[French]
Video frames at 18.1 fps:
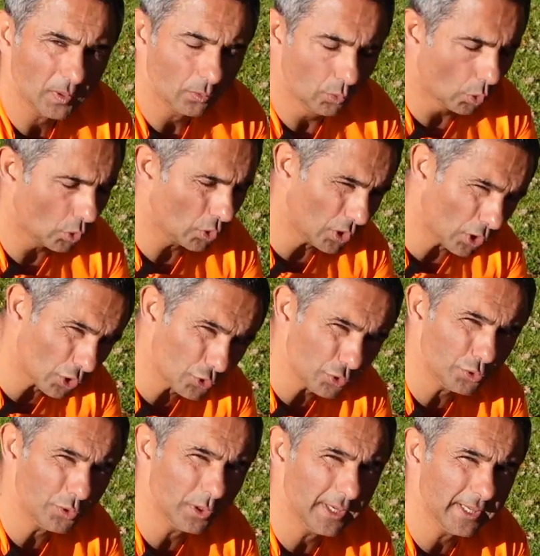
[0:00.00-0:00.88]
Donc quand
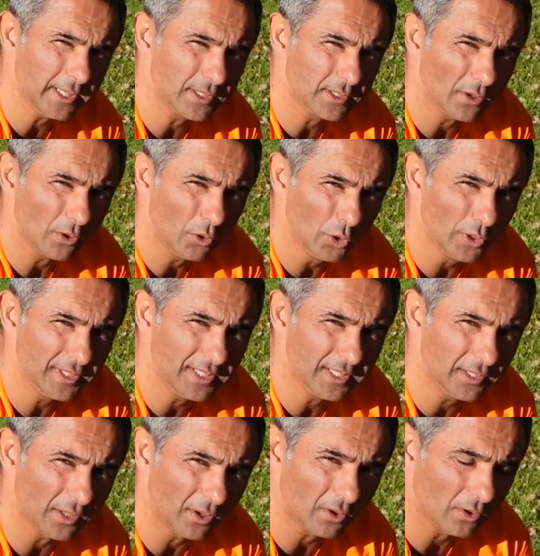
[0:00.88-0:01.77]
j'utilise le
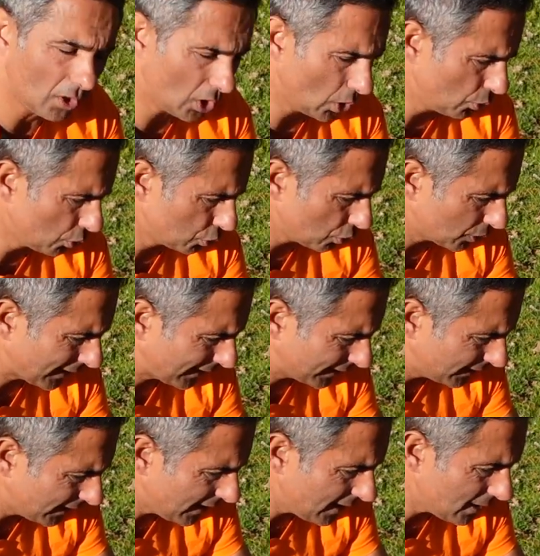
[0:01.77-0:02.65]
Titan en
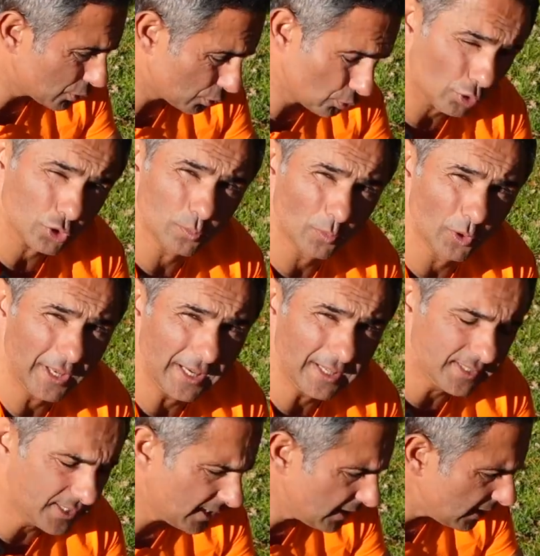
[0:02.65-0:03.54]
auto-tracté, sur ce
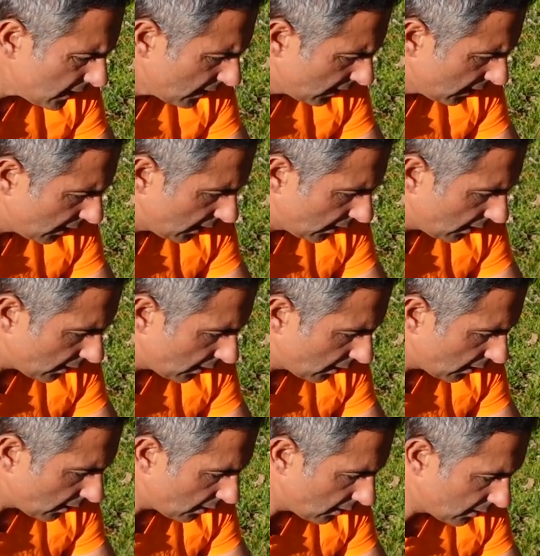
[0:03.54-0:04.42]
modèle-ci,
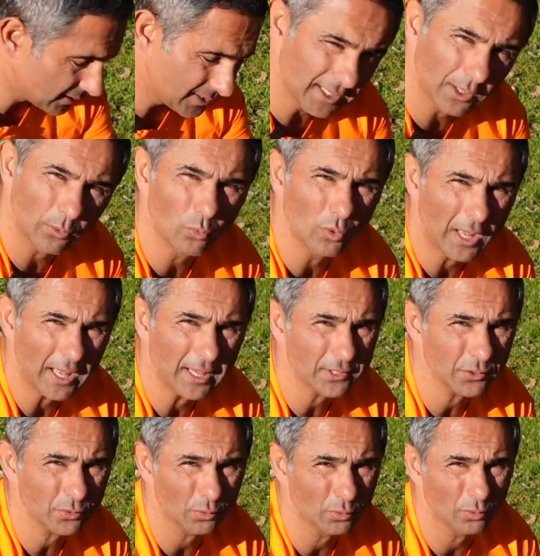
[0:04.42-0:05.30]
euh, ces roues-là
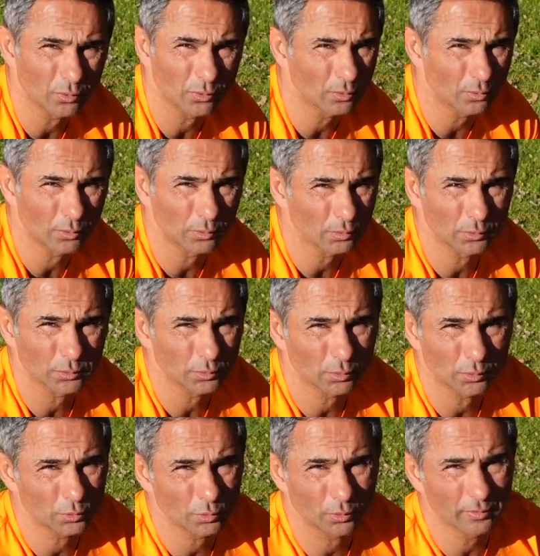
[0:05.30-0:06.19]
sont,
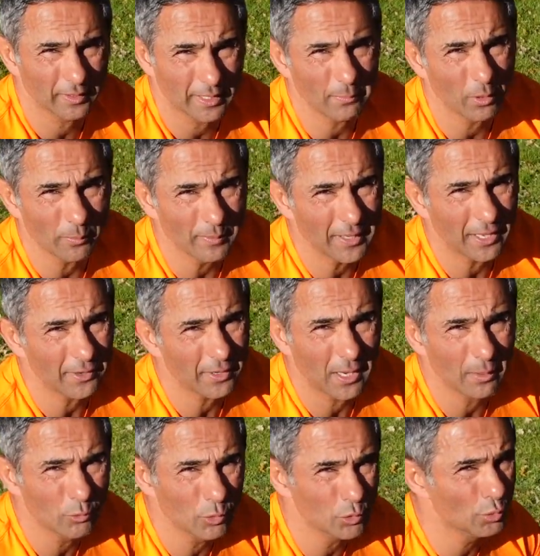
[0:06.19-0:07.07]
vraiment bien dans
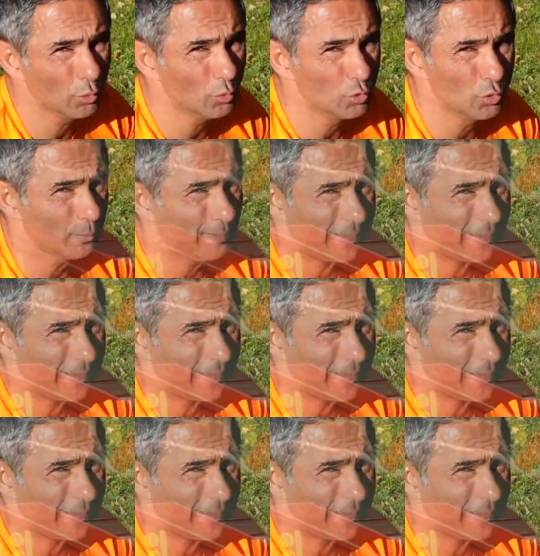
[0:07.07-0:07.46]
la mesure où je